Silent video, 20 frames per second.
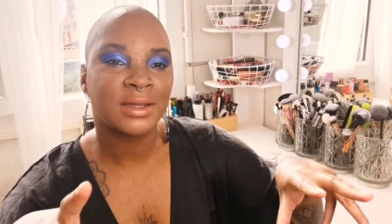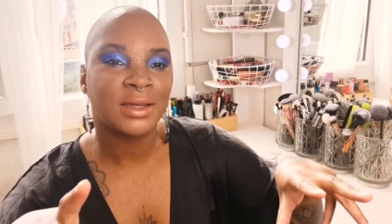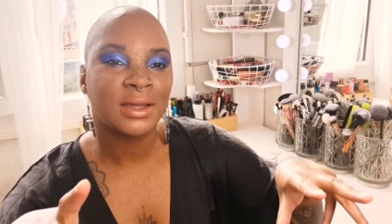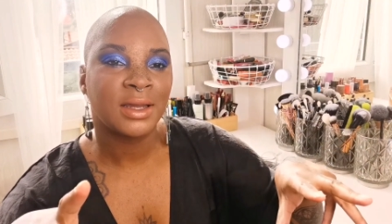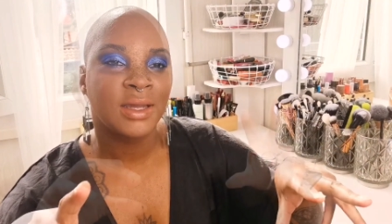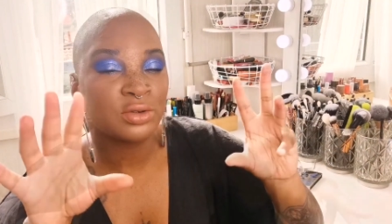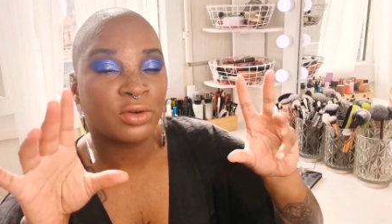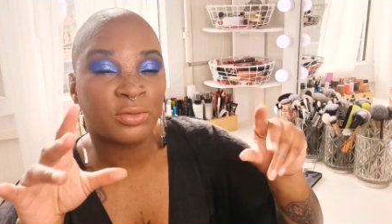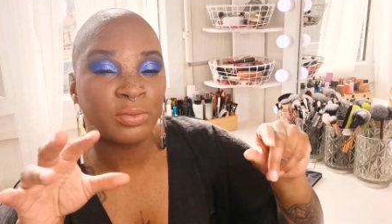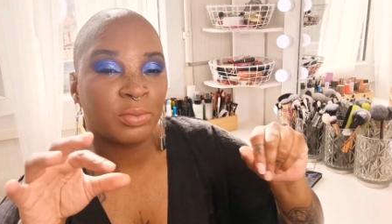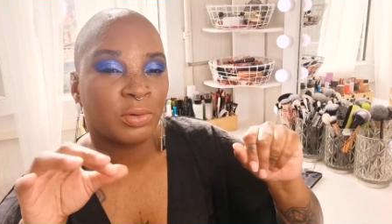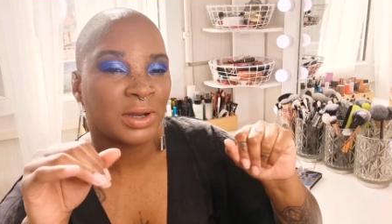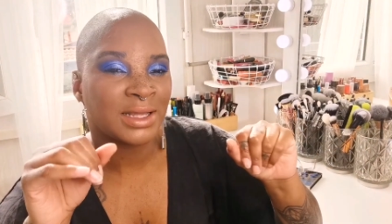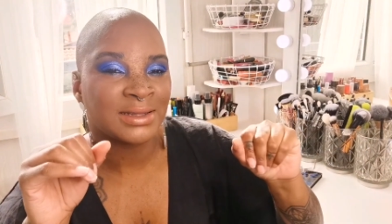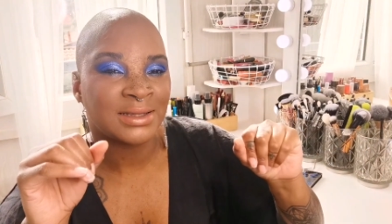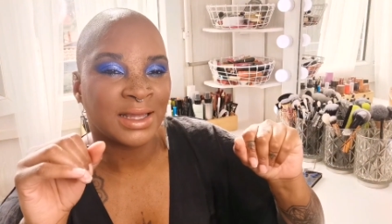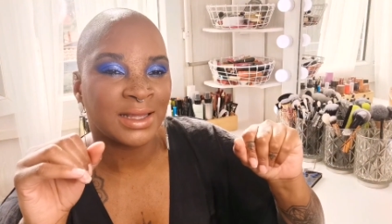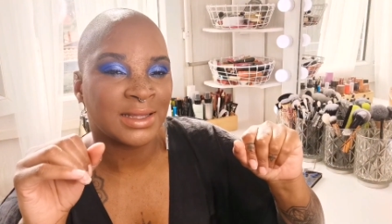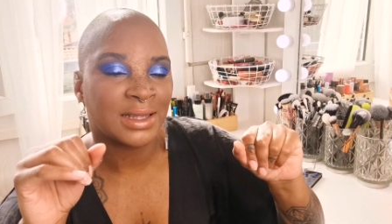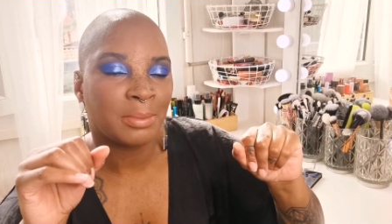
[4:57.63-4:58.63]
euh, sauf pour
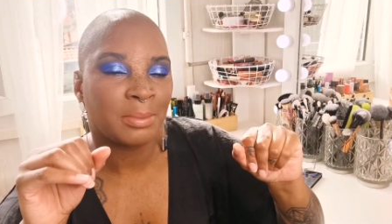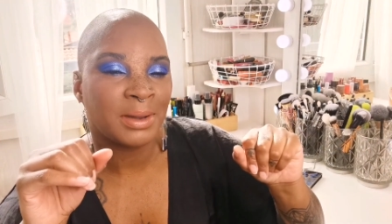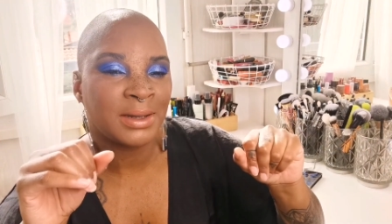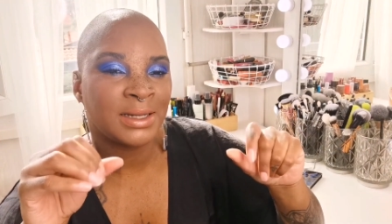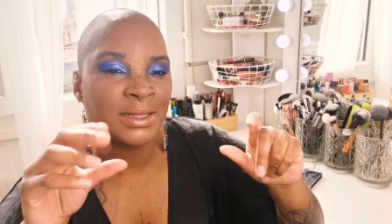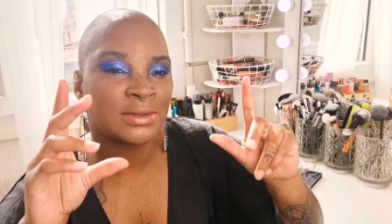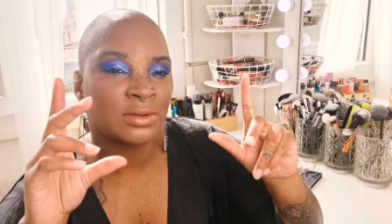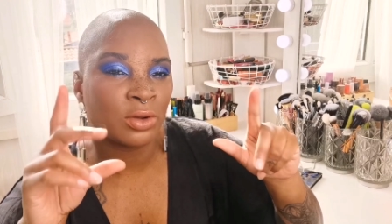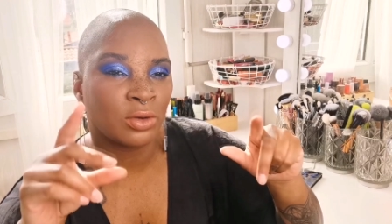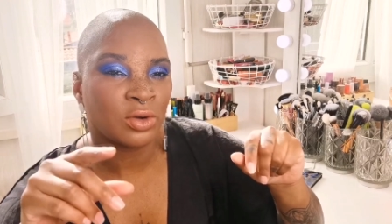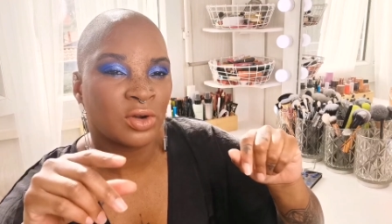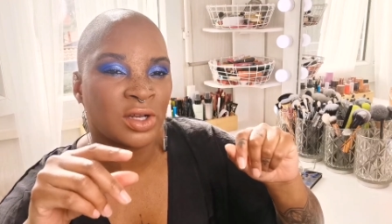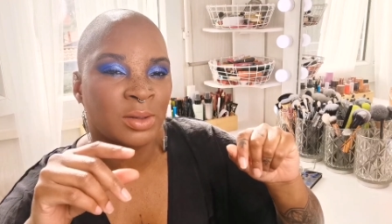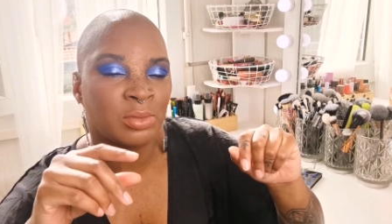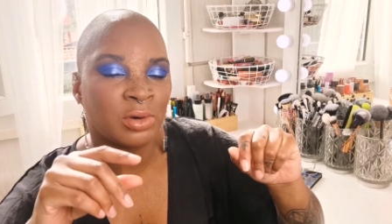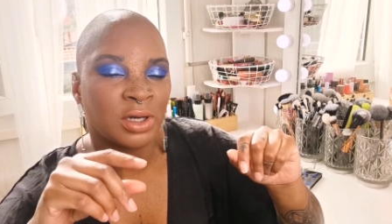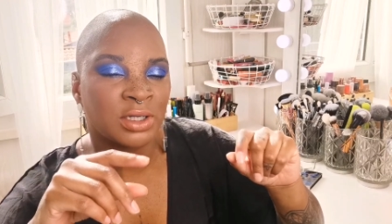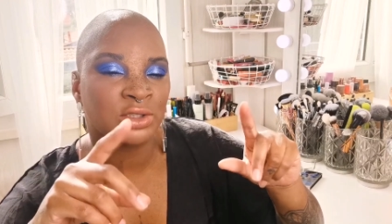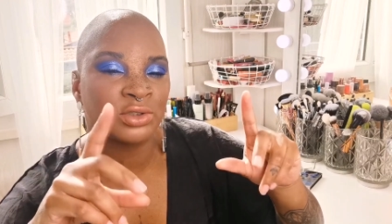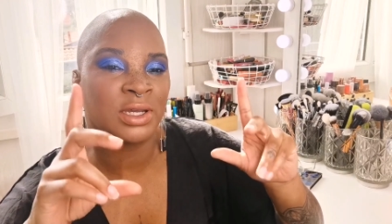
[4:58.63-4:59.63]
la dernière palette en
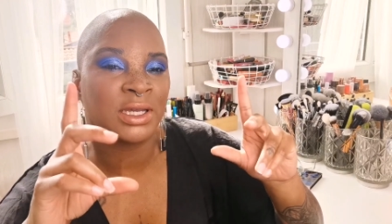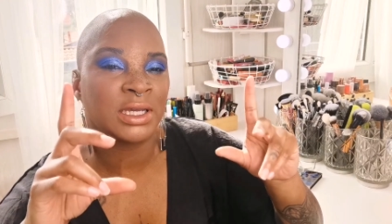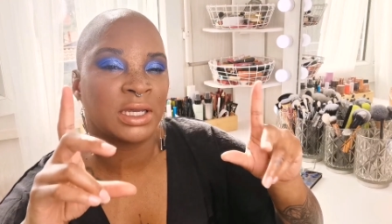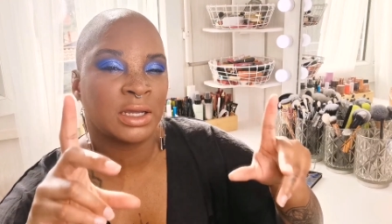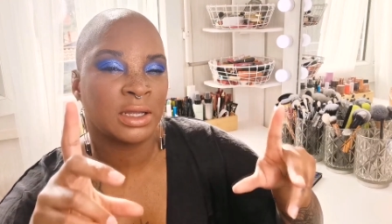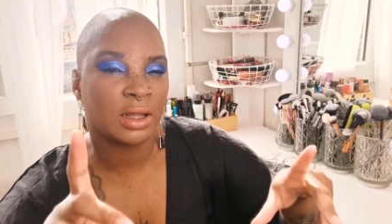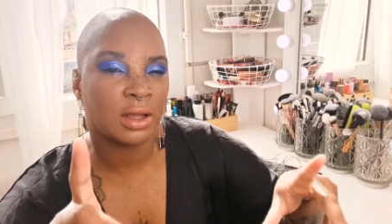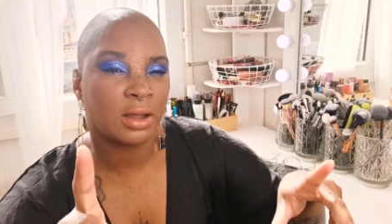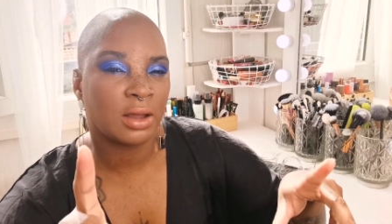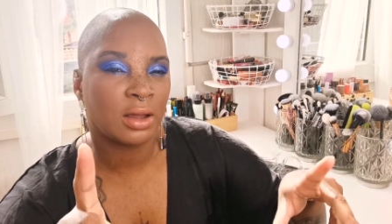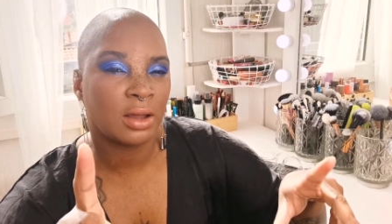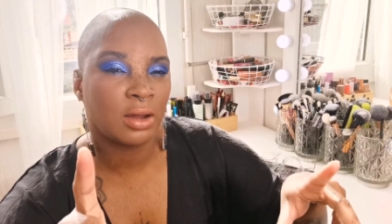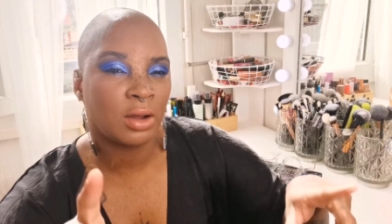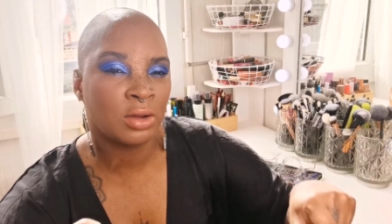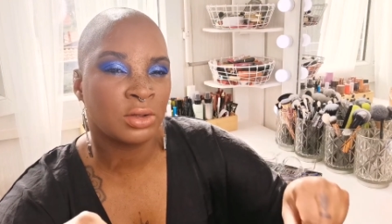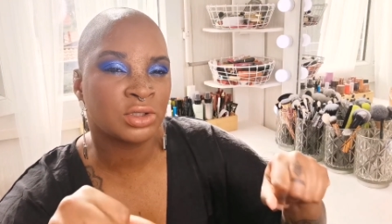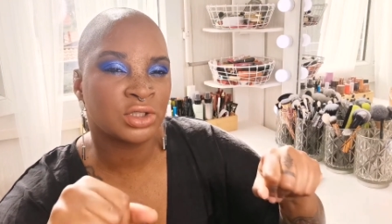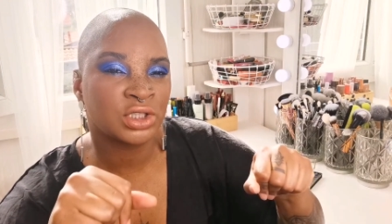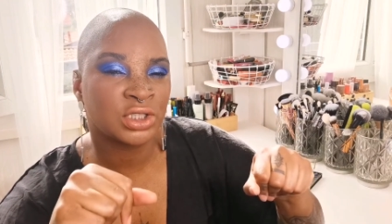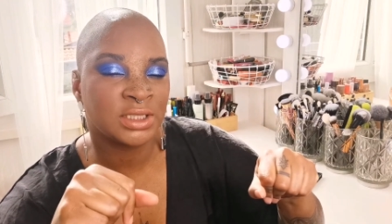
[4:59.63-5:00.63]
collaboration avec
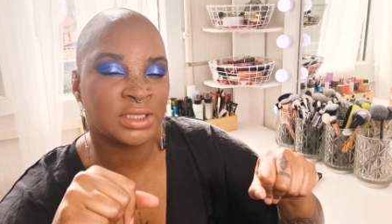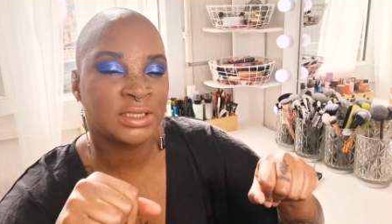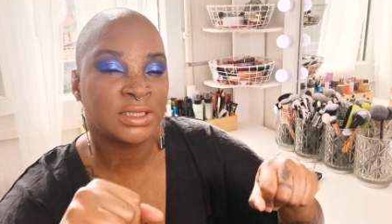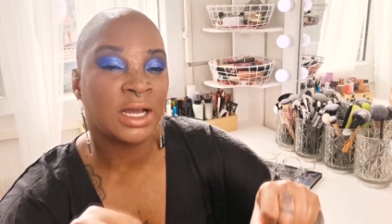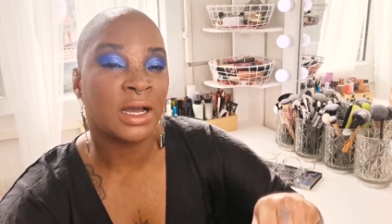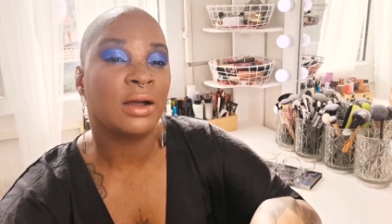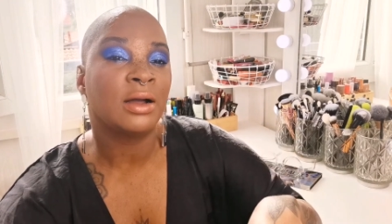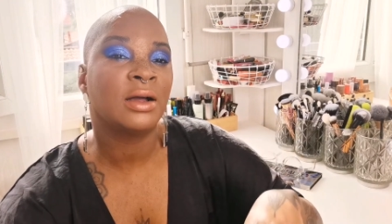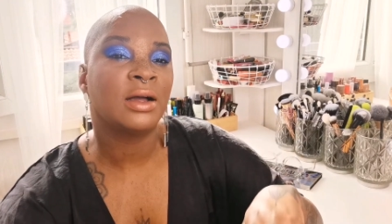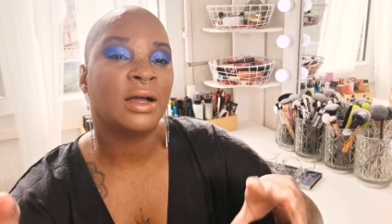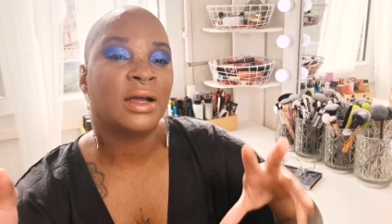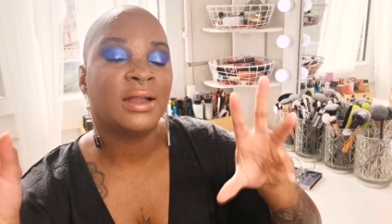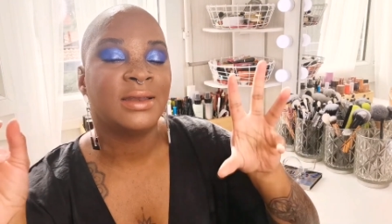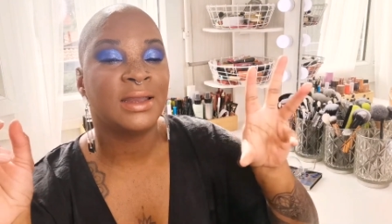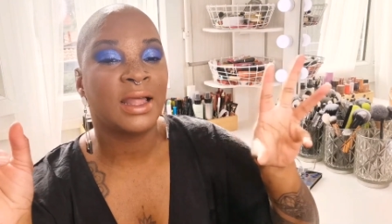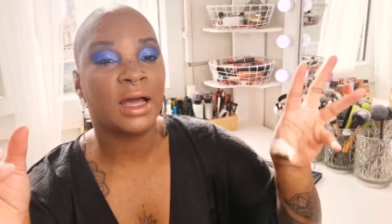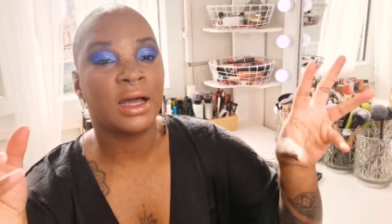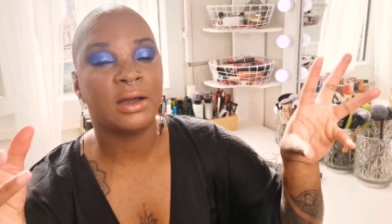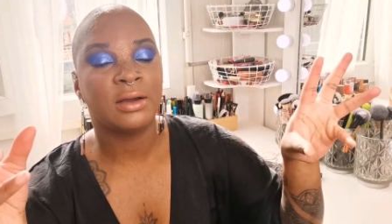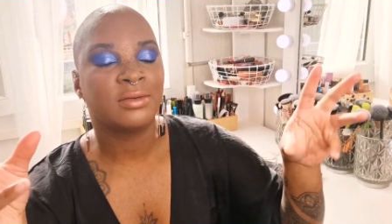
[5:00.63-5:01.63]
Angelica,
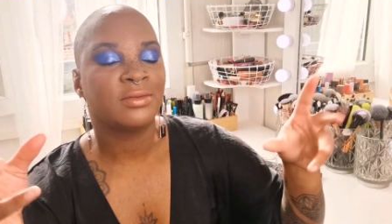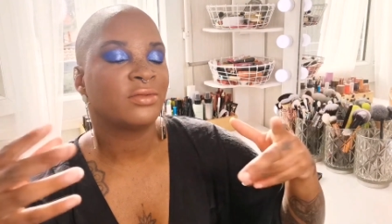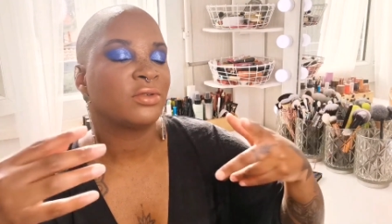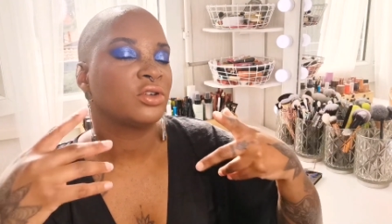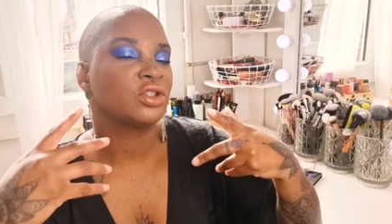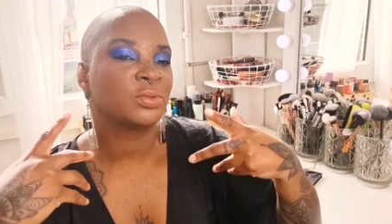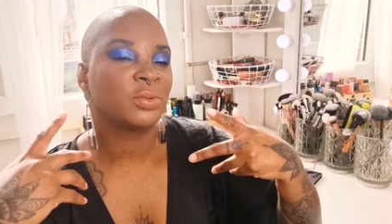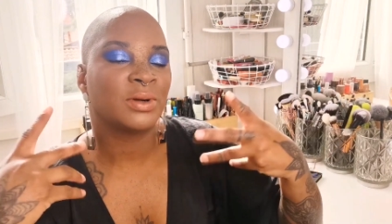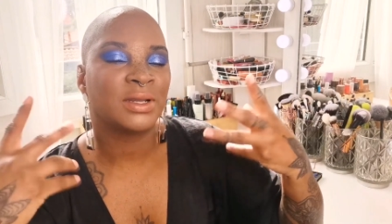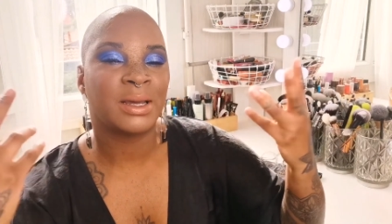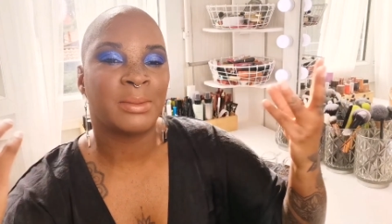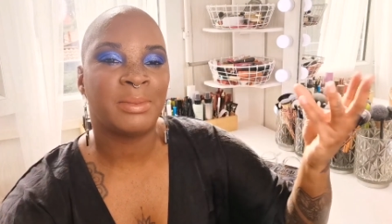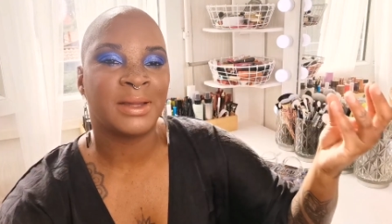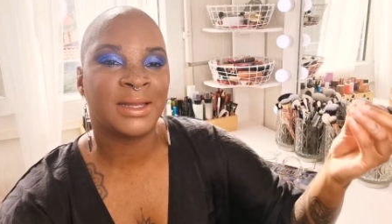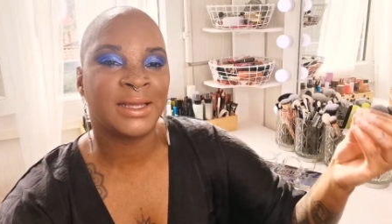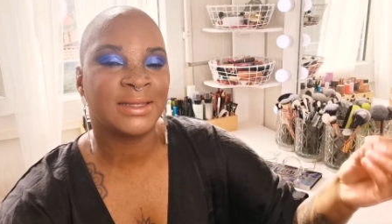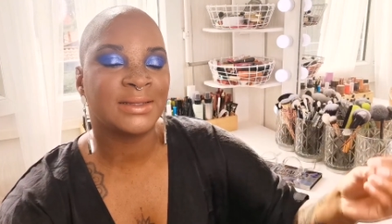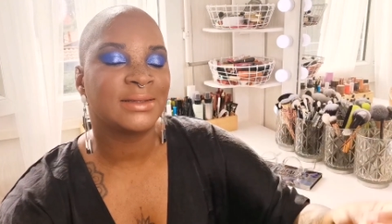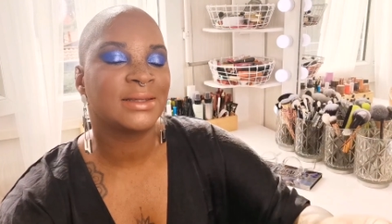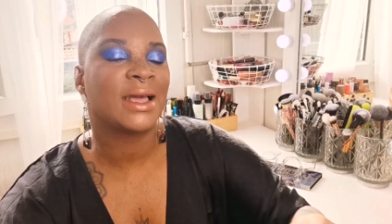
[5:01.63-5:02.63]
là, franchement, la
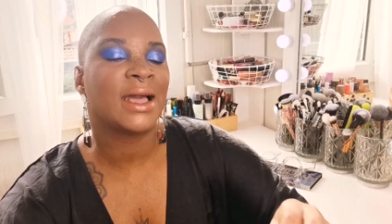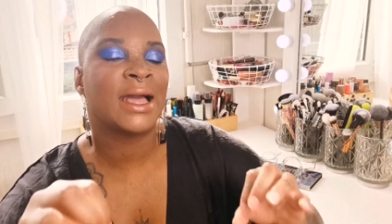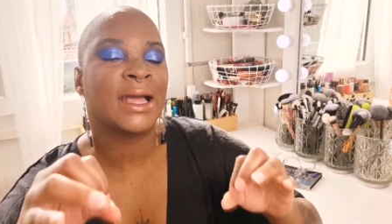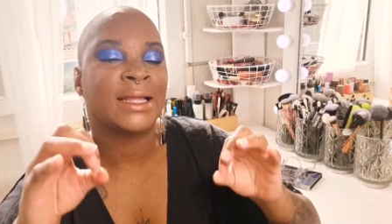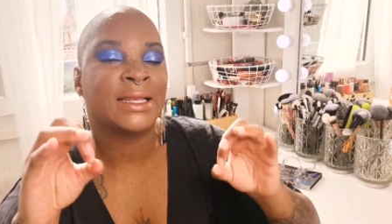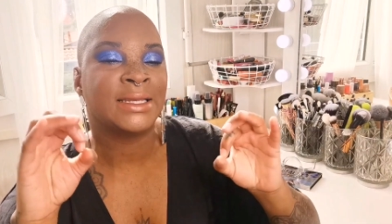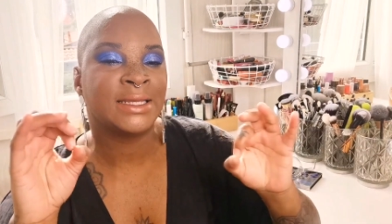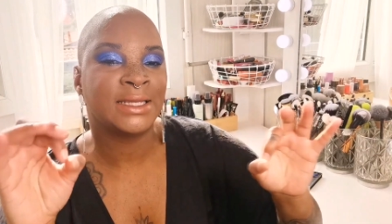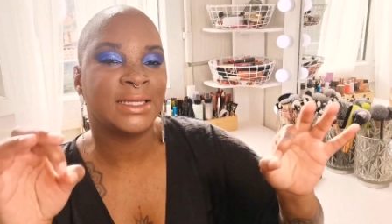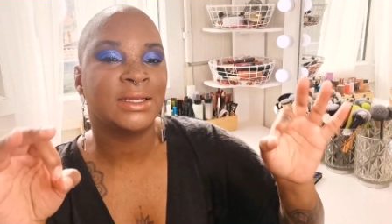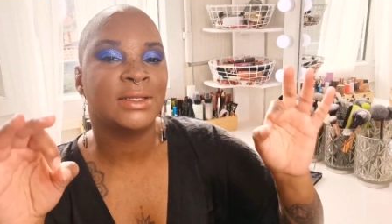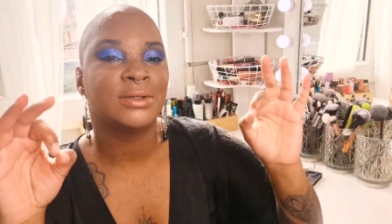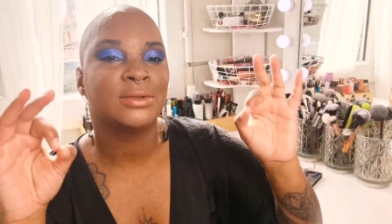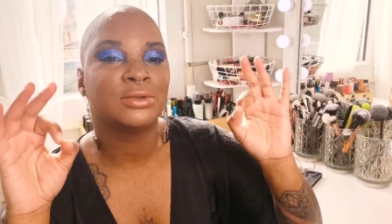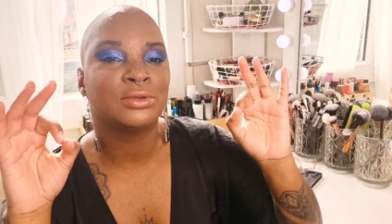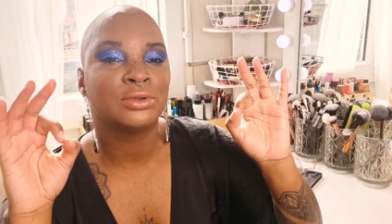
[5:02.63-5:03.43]
palette, elle est